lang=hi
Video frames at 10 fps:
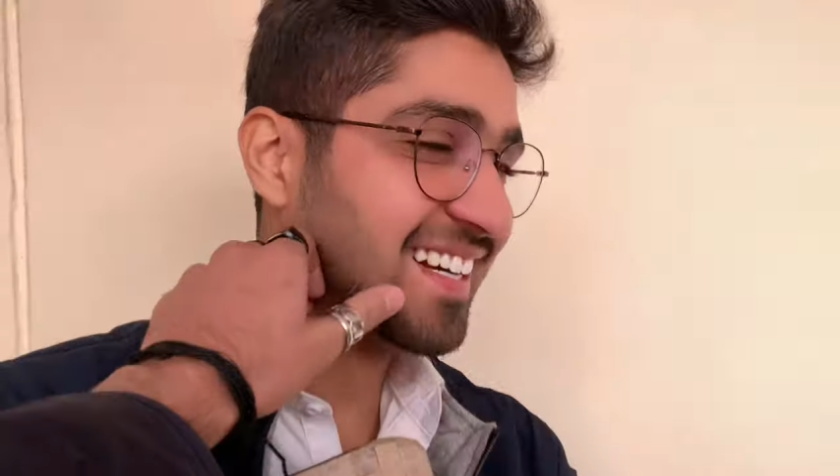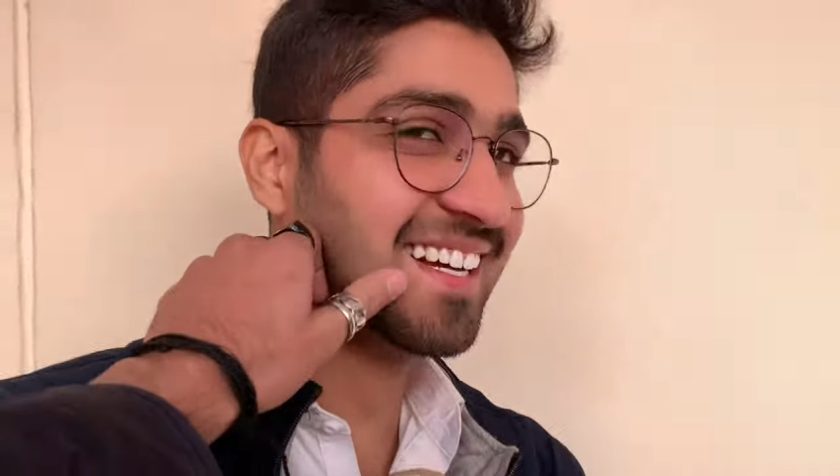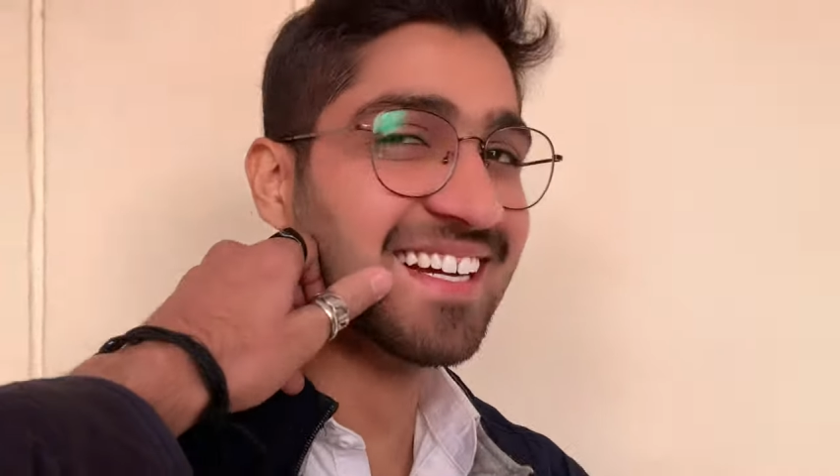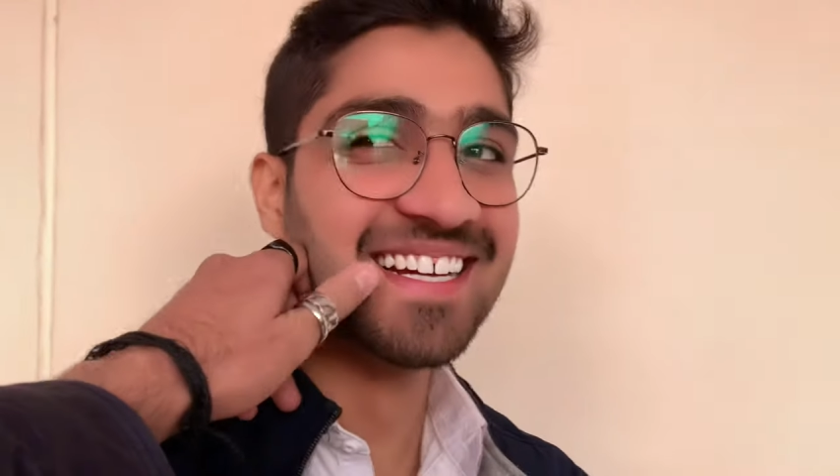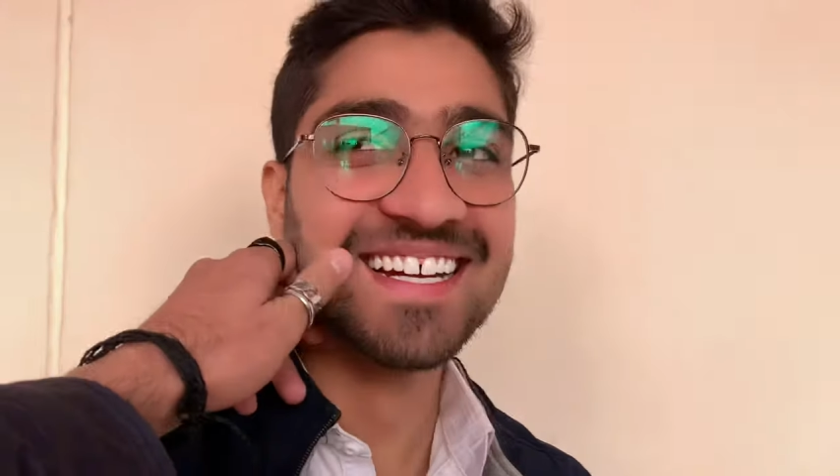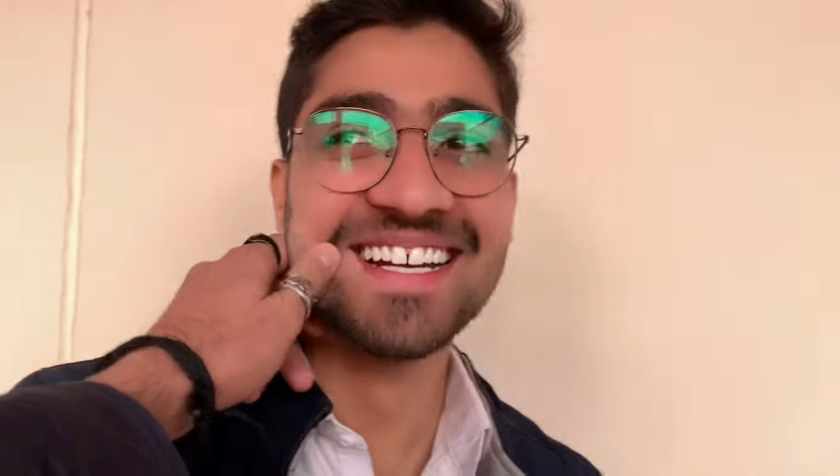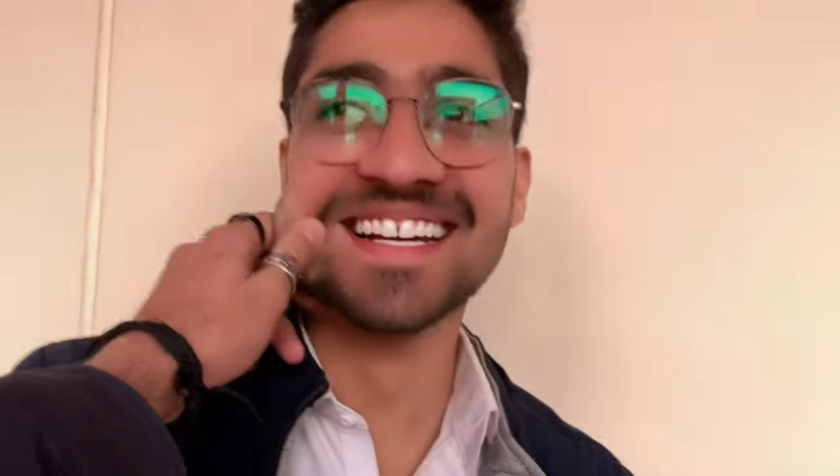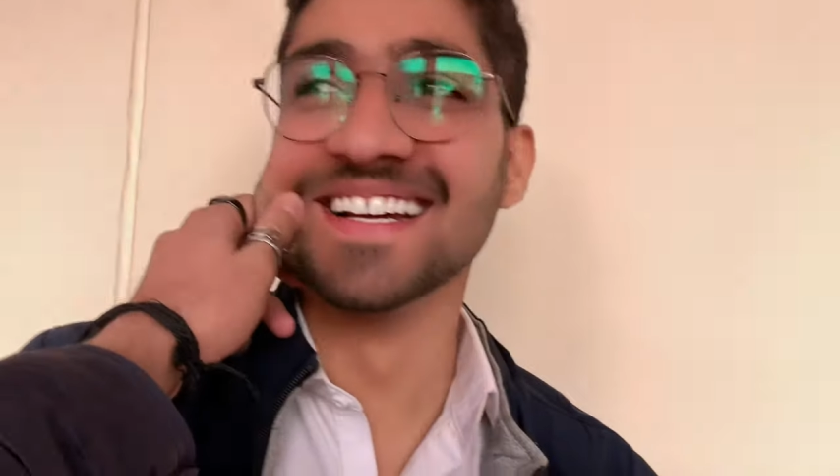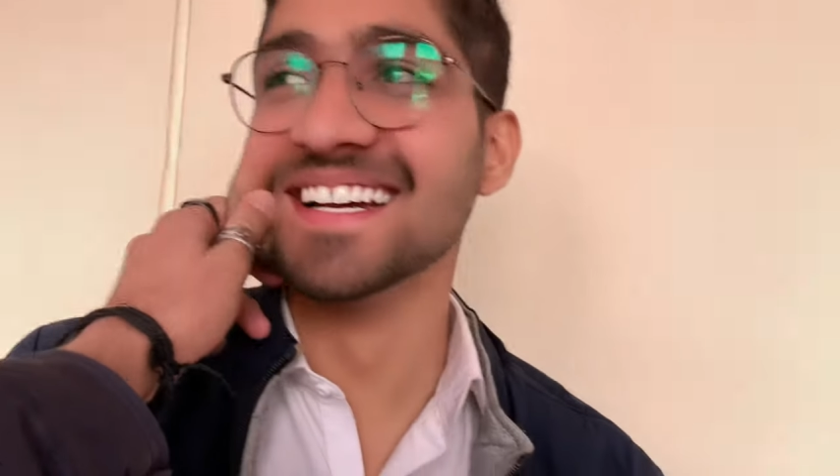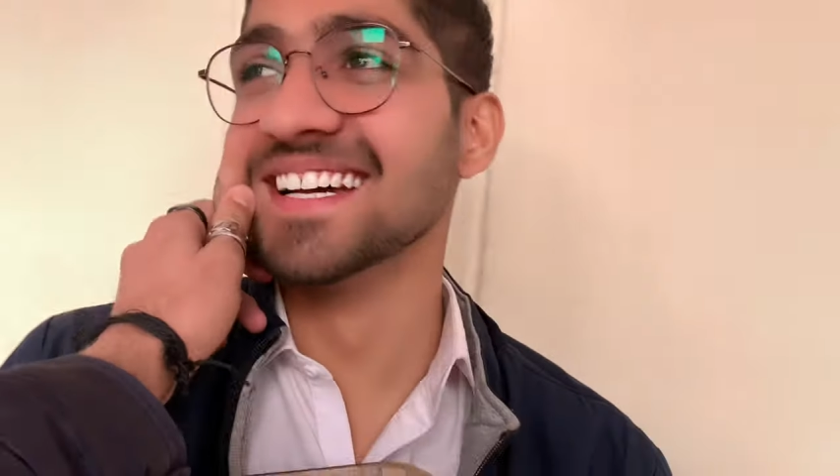पेपर
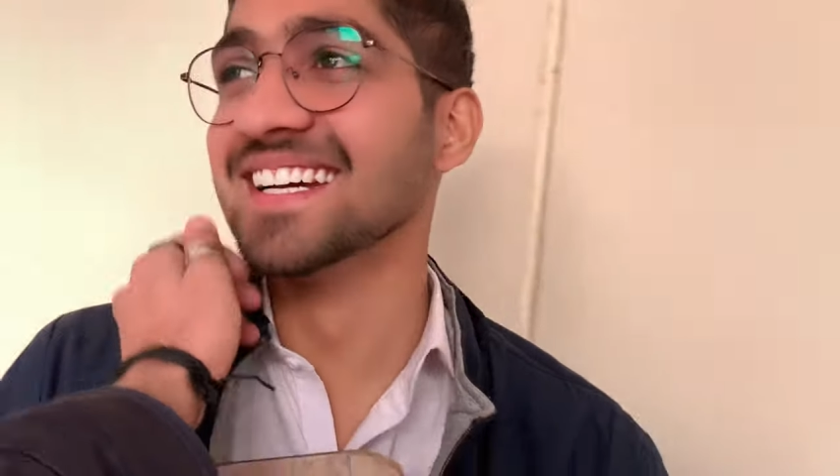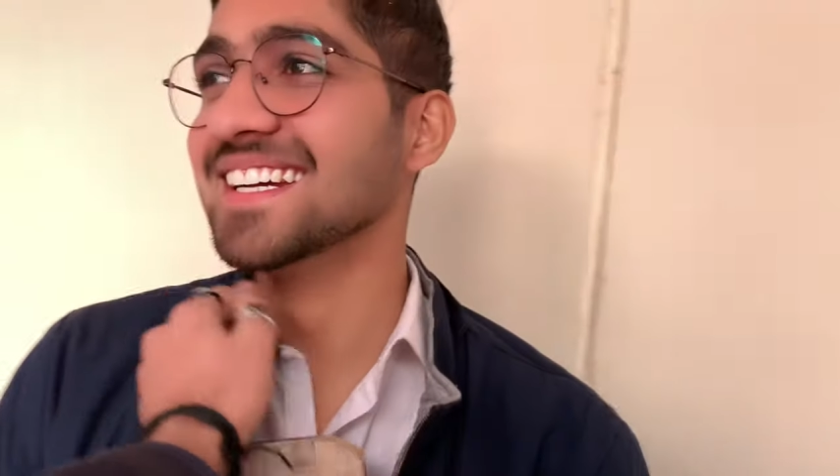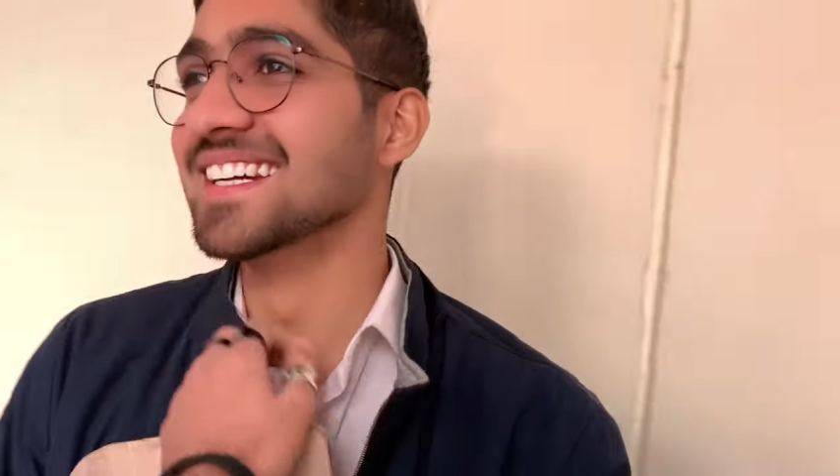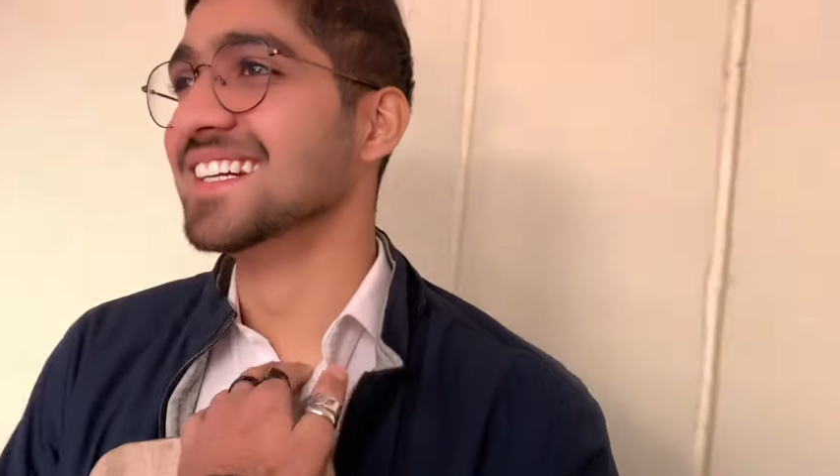कैसे किया